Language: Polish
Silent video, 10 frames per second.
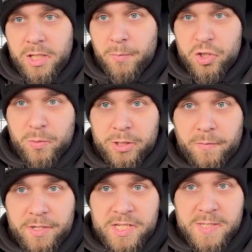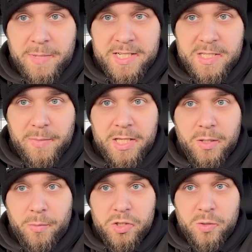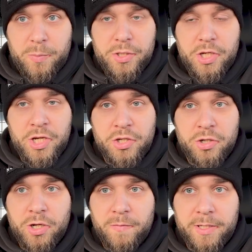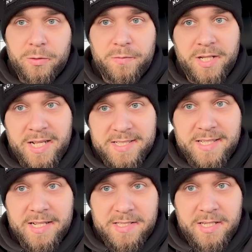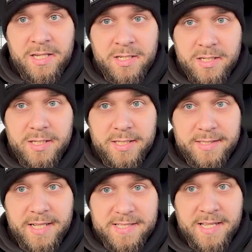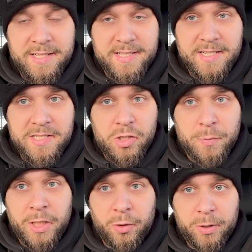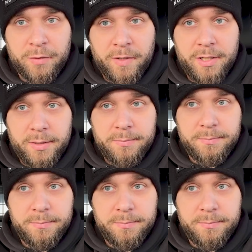i może ładować się z maksymalną mocą 50 kW na stacji e, DC, na stacji szybkiego ładowania.